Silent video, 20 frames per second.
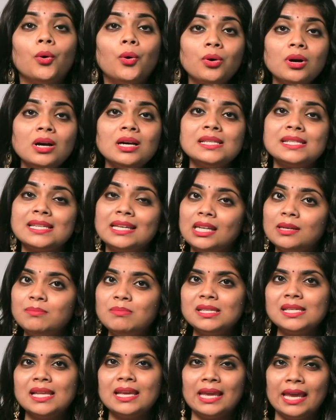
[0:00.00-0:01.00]
உங்கள்
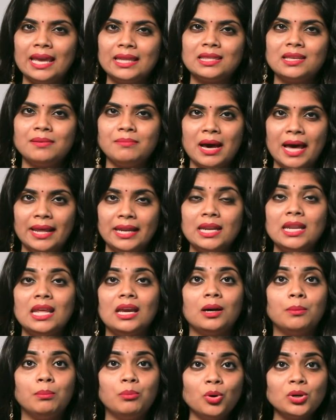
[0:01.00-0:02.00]
சிலபஸை ஏற்ற மாதிரி
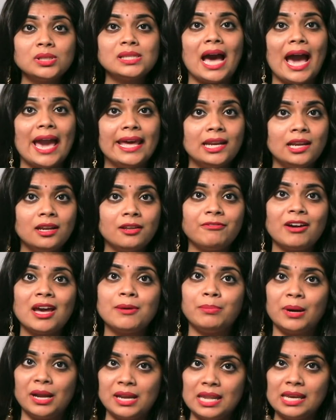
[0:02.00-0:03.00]
நீங்கள் புக்ஸ்
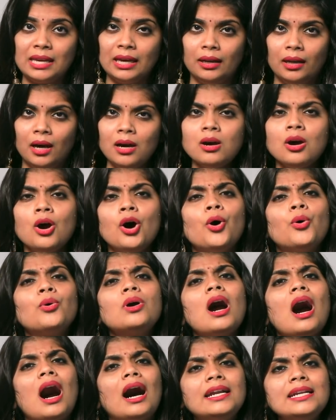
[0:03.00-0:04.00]
ஐடென்டிஃபை பண்ணீங்கன்னா
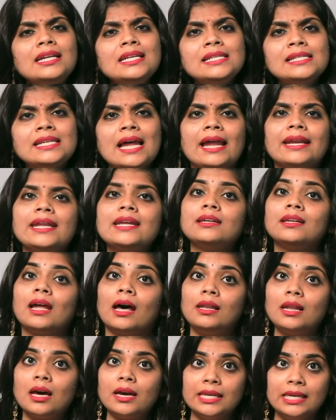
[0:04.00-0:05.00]
உங்கள் அண்டர்ஸ்டாண்டிங்
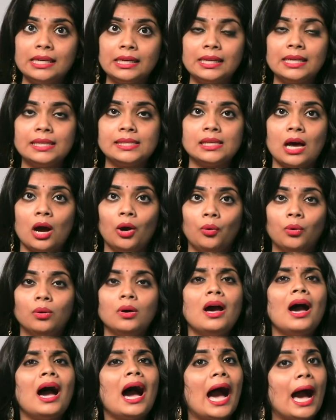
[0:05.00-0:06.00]
நல்லா இன்க்ரீஸ்
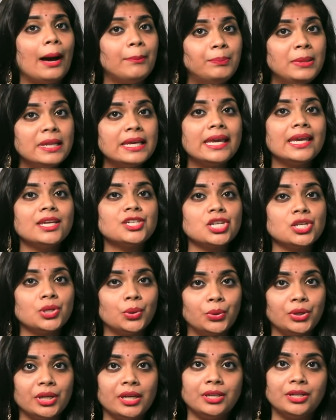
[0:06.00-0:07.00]
ஆகும்
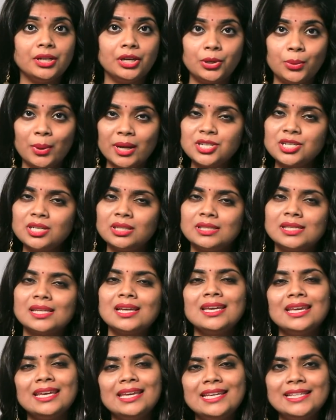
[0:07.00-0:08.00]
அப்ளிகேஷன் ஓரியன்ட்
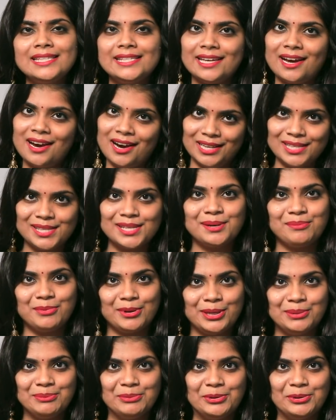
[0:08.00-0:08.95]
கொஷின்ஸ்க்கு ஈஸியாக ஆன்சர் பண்ண